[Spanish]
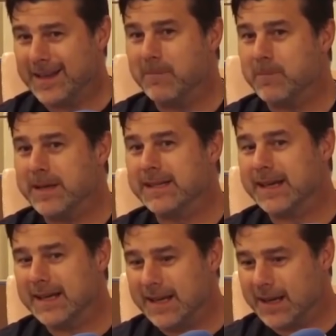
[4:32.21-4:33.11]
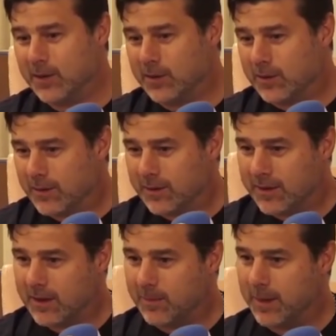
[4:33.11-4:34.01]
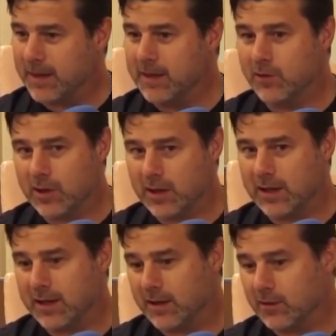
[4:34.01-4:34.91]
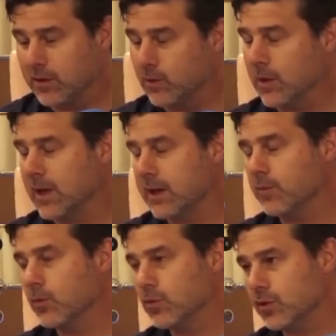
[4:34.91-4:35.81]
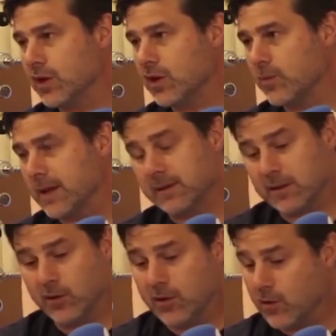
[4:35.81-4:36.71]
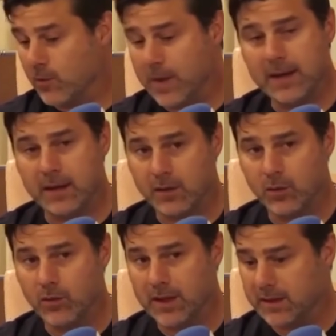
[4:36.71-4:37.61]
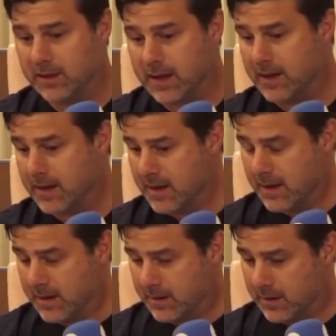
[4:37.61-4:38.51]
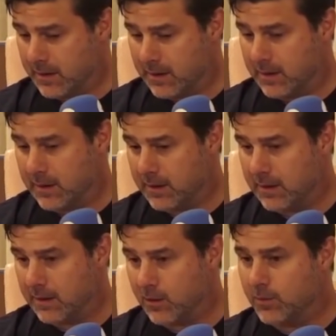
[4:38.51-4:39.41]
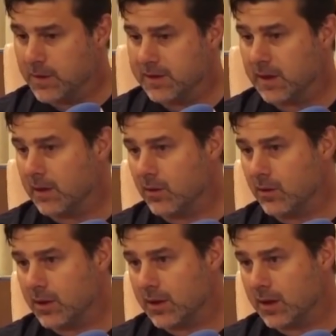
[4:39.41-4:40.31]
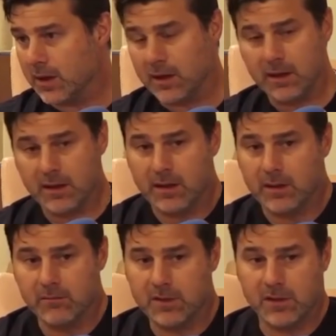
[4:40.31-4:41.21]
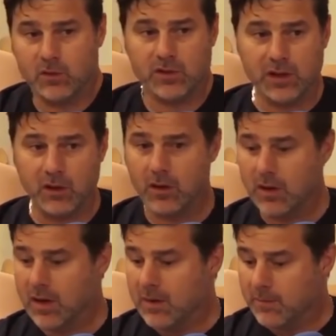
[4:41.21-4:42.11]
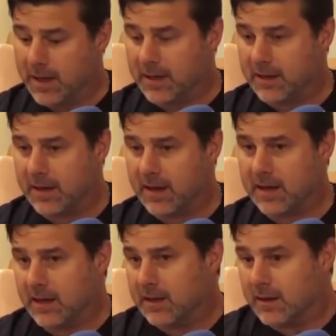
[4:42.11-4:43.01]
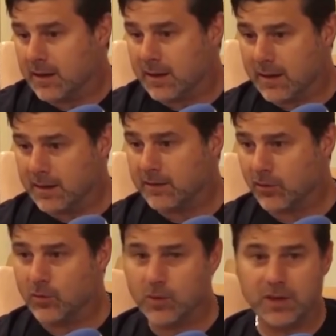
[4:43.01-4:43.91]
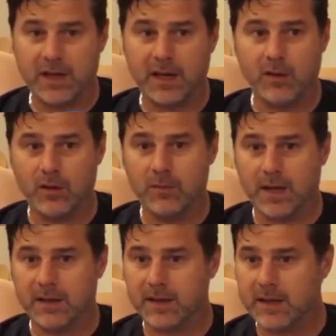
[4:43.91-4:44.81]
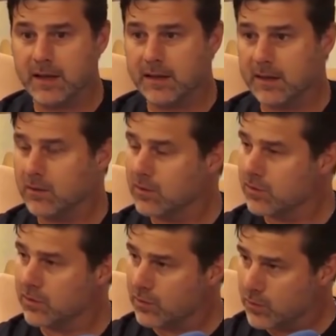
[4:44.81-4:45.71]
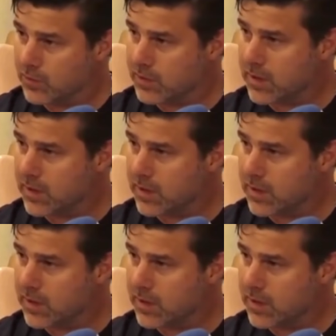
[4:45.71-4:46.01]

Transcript: ¿quién pensaría no? que el París no quiere que continúe aquí por muchos años más. Es lo normal que el club va a intentar de, convencerlo y de eh, seducirlo para que esté aquí. Eh, yo como entrenador me encantaría que esté con nosotros muchos